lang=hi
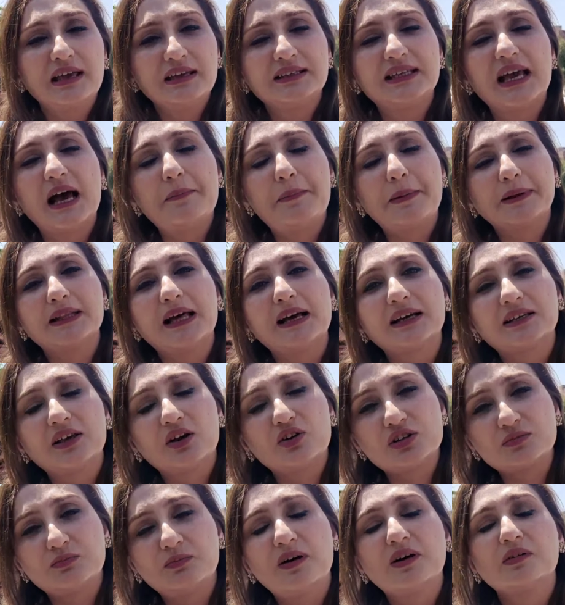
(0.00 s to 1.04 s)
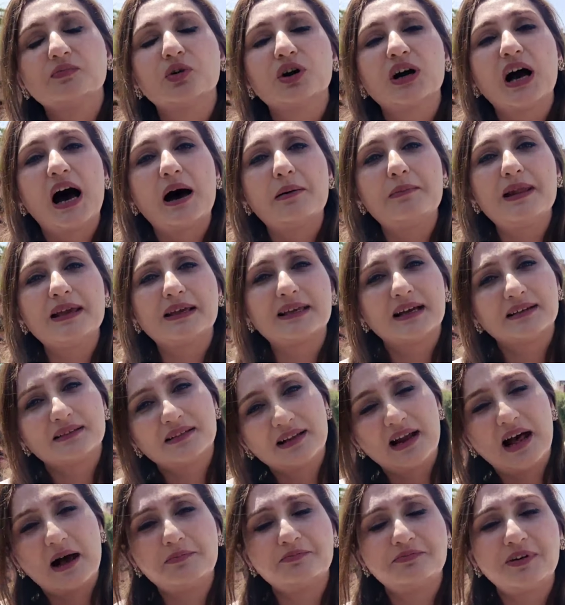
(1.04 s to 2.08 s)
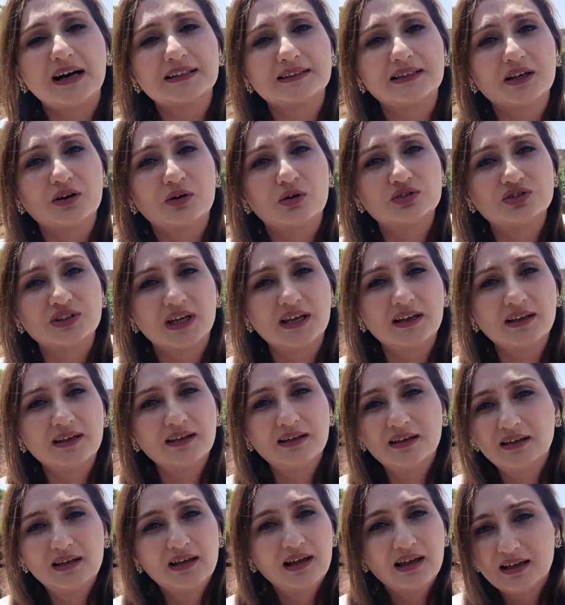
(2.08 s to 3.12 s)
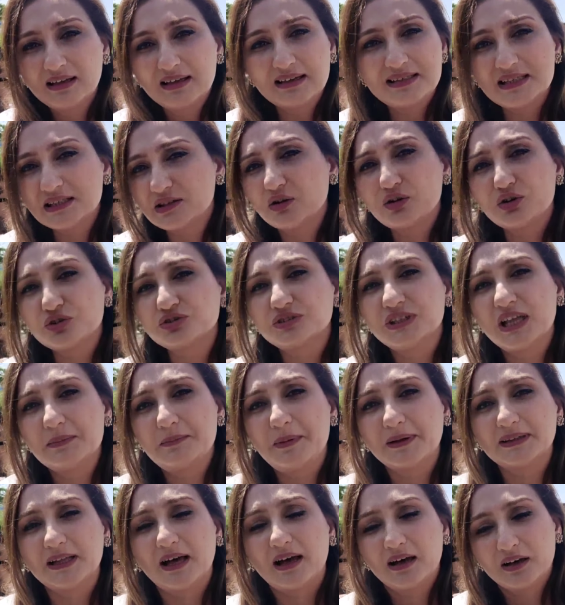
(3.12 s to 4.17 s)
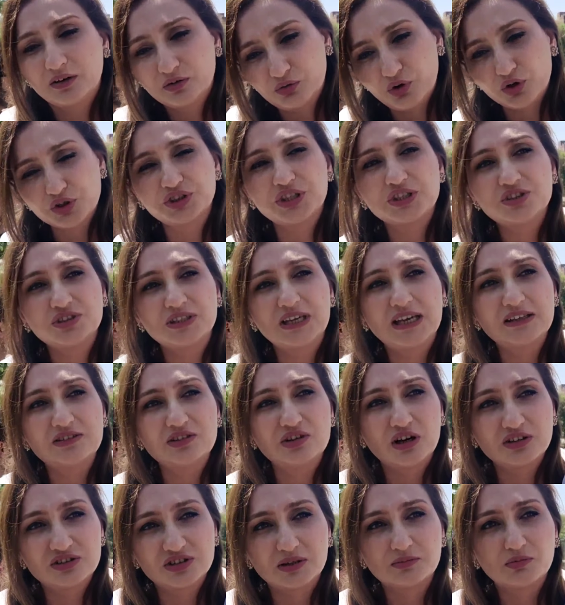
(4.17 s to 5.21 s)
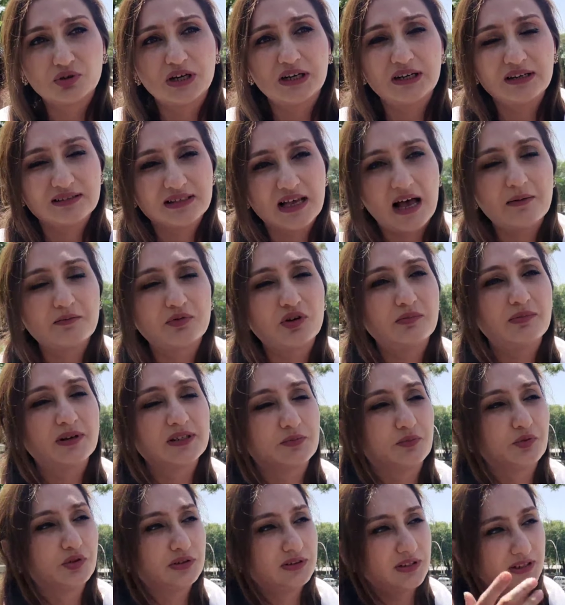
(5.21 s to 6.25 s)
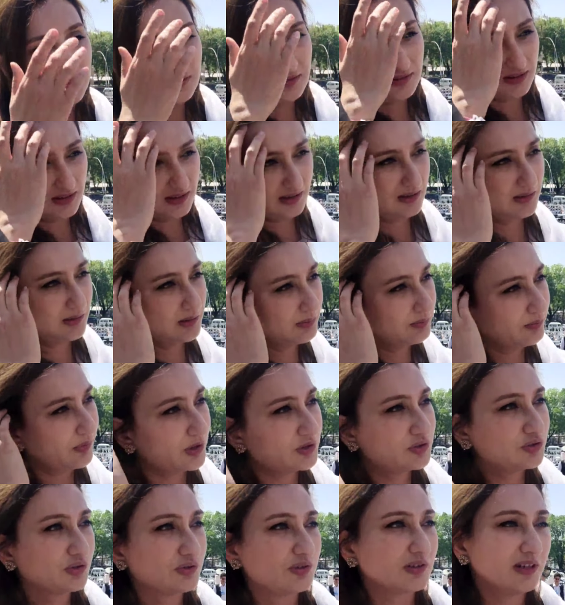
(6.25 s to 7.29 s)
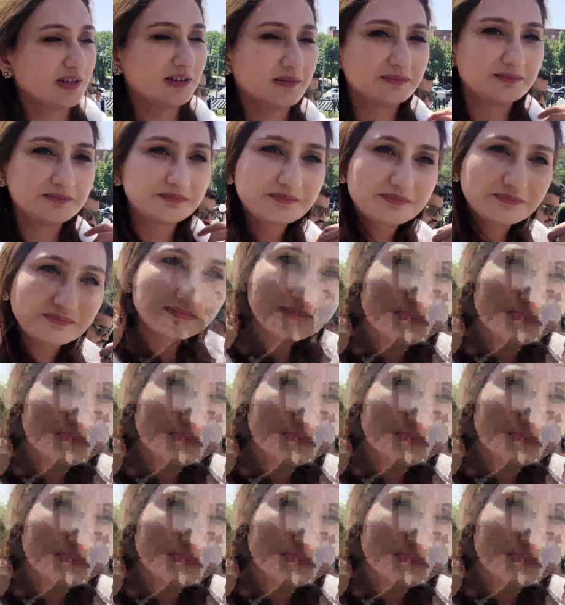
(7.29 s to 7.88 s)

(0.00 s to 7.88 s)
मुकाबला कीजिए क्या पता कि उस मुकाबले के अंदर आप फाते हो जाए किसी को कुछ नहीं पता कोशिश कीजिए और जमहूरी निज़ाम को मजबूत कीजिए बहुत